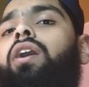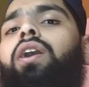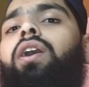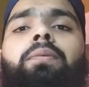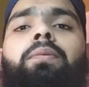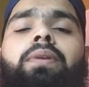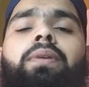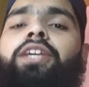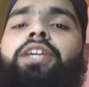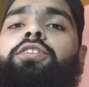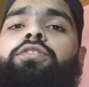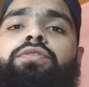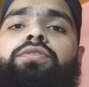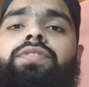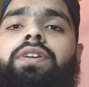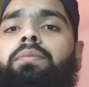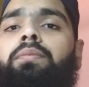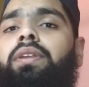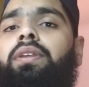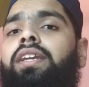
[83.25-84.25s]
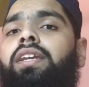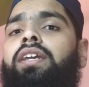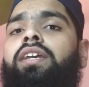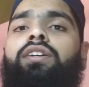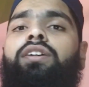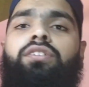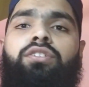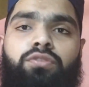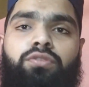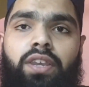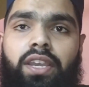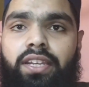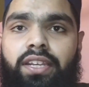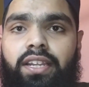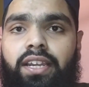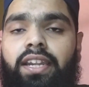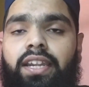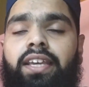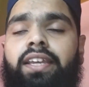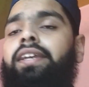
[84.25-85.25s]
और हमारी यूट्यूब फैमिली
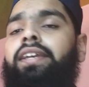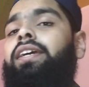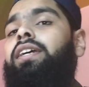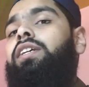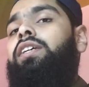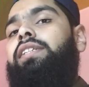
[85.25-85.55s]
ज्वाइन कर लें